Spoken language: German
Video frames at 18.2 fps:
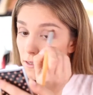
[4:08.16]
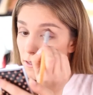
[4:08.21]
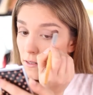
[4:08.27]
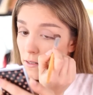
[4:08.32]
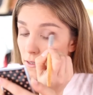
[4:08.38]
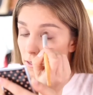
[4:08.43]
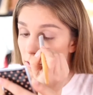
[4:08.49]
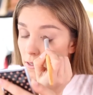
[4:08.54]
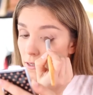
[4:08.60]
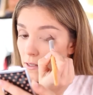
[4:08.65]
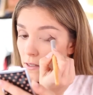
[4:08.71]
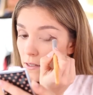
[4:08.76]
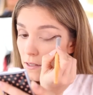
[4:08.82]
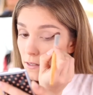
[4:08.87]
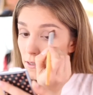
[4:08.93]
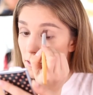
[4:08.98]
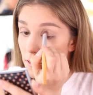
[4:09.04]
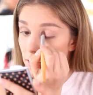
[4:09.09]
unten in der
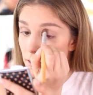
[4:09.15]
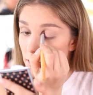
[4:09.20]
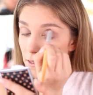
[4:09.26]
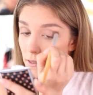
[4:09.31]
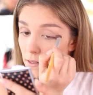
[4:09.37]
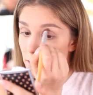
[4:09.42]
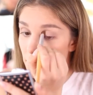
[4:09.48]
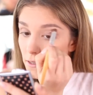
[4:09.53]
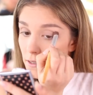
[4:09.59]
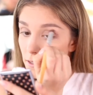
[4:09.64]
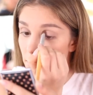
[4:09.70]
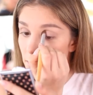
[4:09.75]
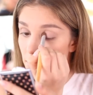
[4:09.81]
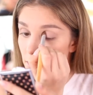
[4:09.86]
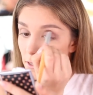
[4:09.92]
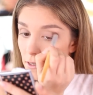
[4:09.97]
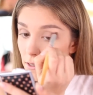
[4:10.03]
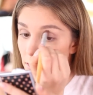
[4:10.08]
Infobox verlinken.
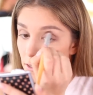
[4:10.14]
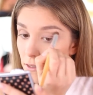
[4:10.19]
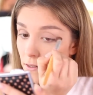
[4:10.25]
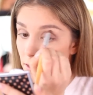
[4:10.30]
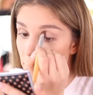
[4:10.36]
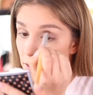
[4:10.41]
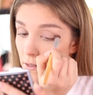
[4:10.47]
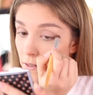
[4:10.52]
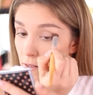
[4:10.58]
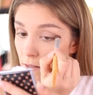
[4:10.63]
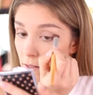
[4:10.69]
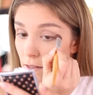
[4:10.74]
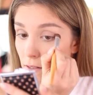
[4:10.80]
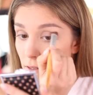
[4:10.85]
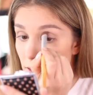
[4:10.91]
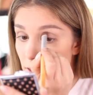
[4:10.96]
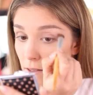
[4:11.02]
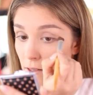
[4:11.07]
Aber ja, ich habe das
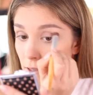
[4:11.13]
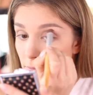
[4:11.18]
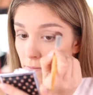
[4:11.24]
einfach aufs